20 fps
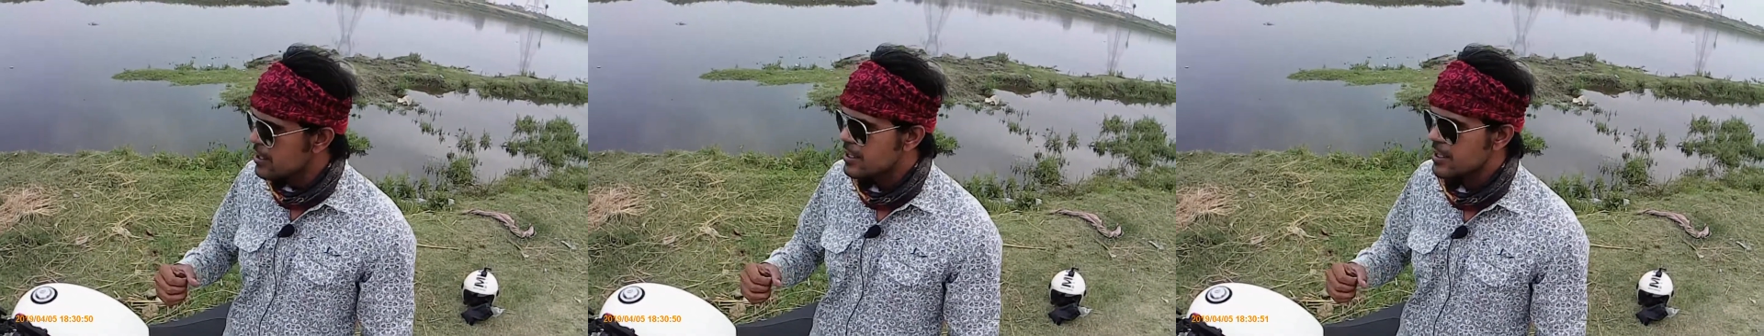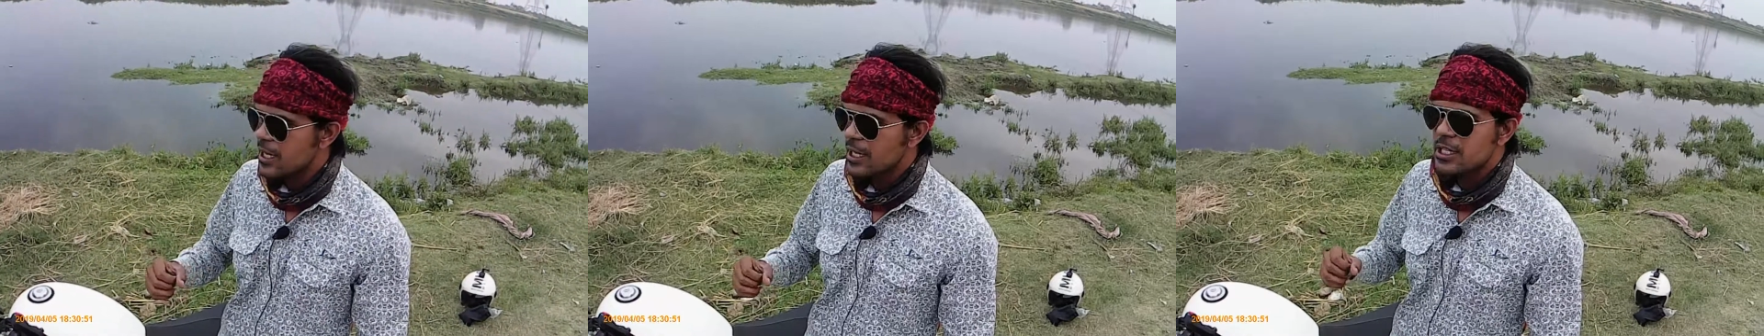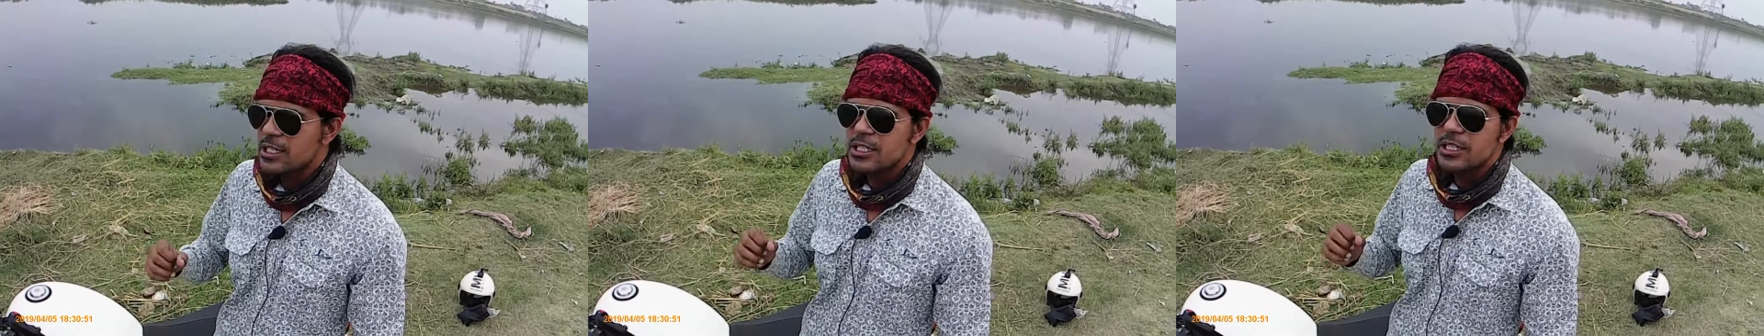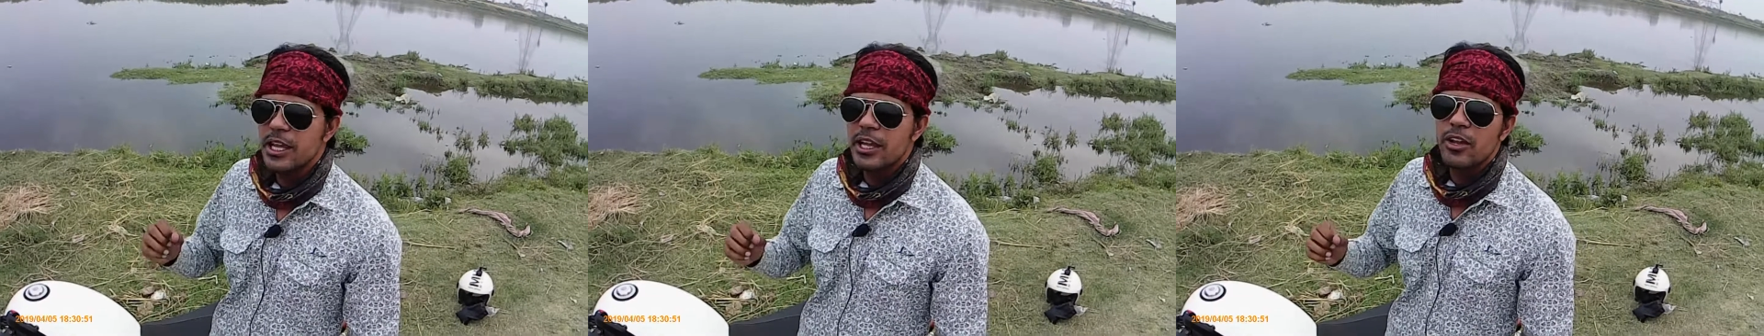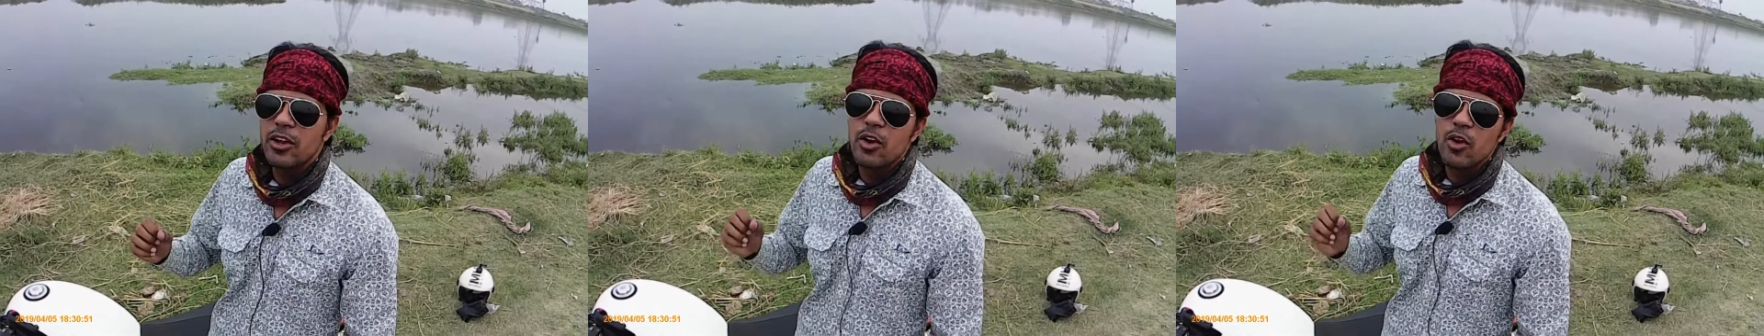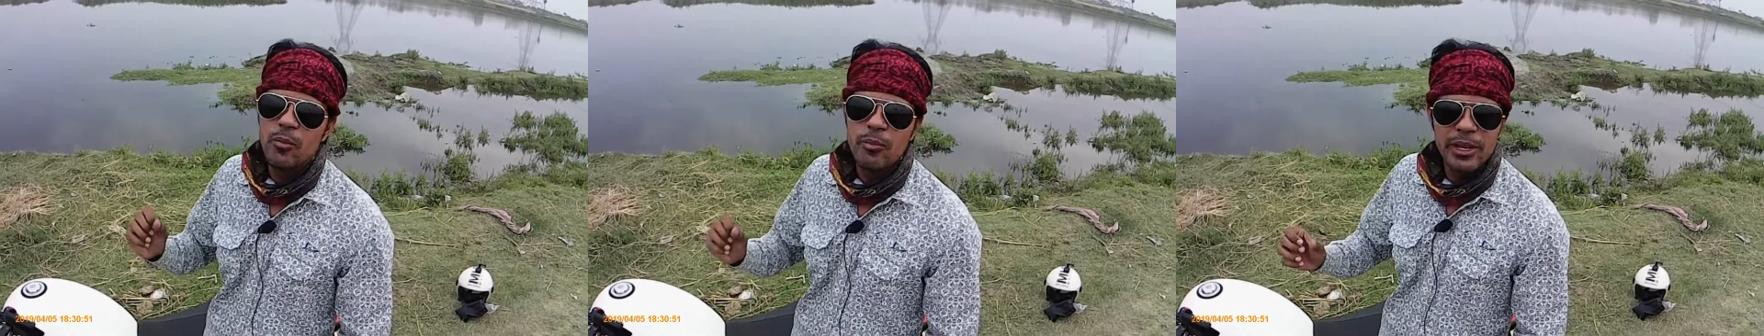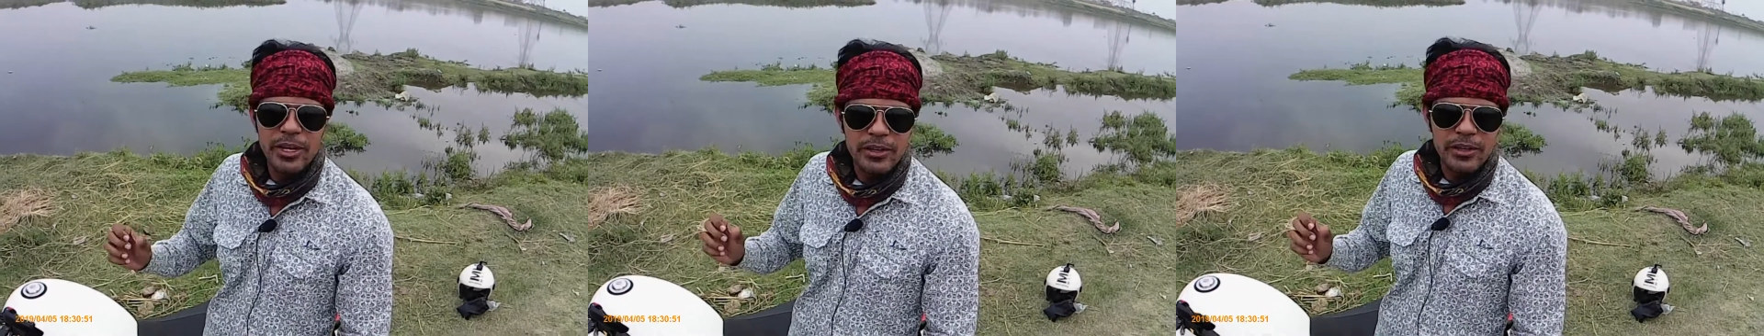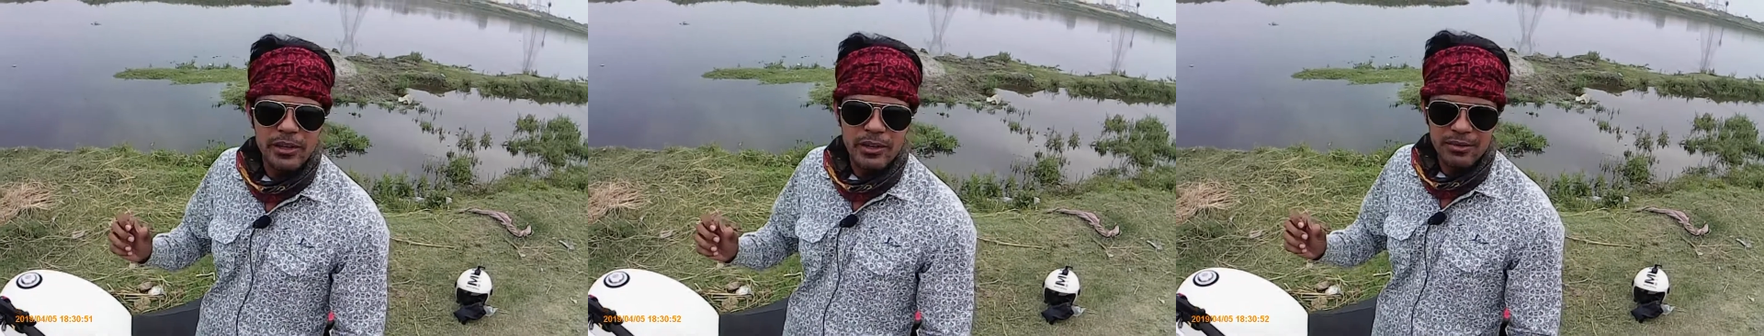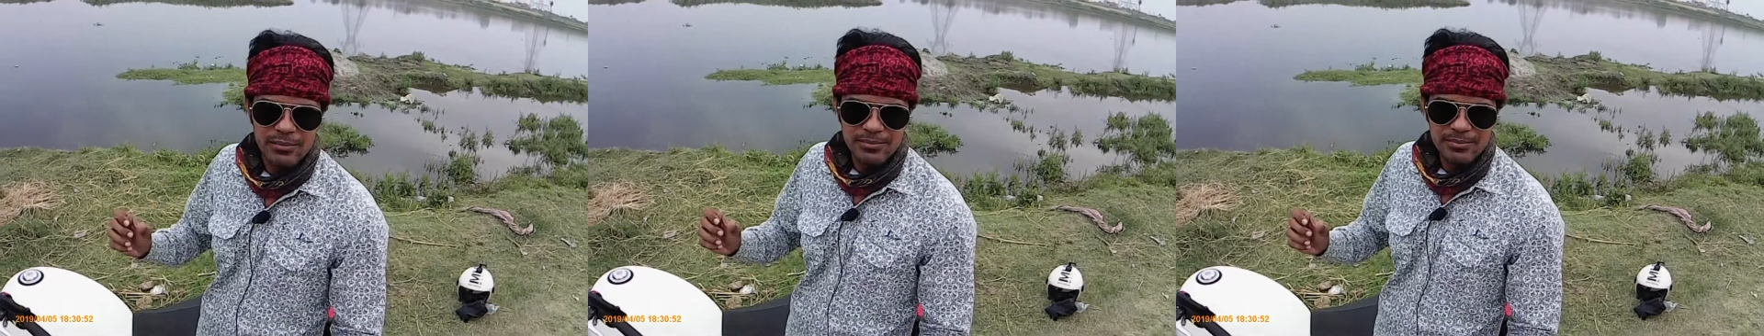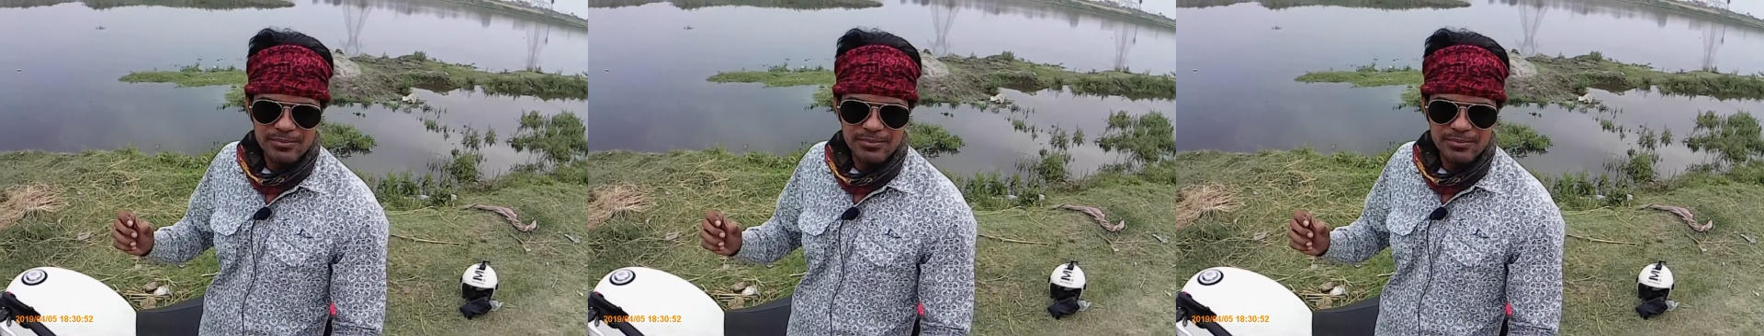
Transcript: सिक्सटी किलोमीटर